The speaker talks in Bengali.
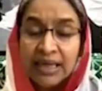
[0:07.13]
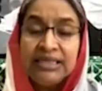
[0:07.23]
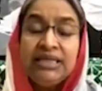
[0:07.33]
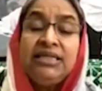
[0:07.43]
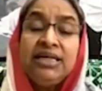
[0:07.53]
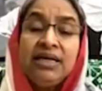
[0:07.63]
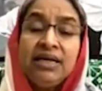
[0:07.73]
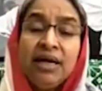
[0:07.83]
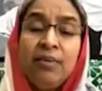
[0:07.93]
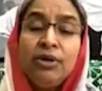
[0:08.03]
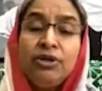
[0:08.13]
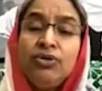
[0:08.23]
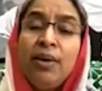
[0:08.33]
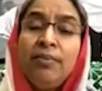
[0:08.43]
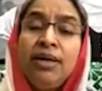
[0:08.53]
কাজে শিক্ষাবর্ষ
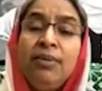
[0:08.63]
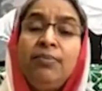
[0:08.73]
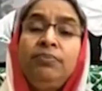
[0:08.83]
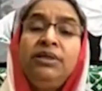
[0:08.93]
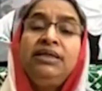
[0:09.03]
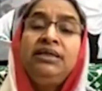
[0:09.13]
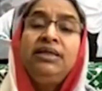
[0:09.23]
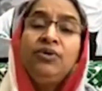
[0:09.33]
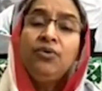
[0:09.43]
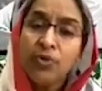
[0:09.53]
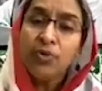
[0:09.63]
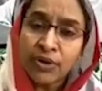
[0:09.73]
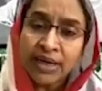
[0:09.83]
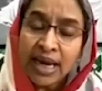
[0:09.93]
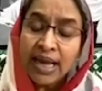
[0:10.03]
আমরা বৃদ্ধি করব
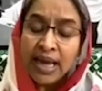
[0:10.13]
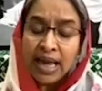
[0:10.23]
কিনা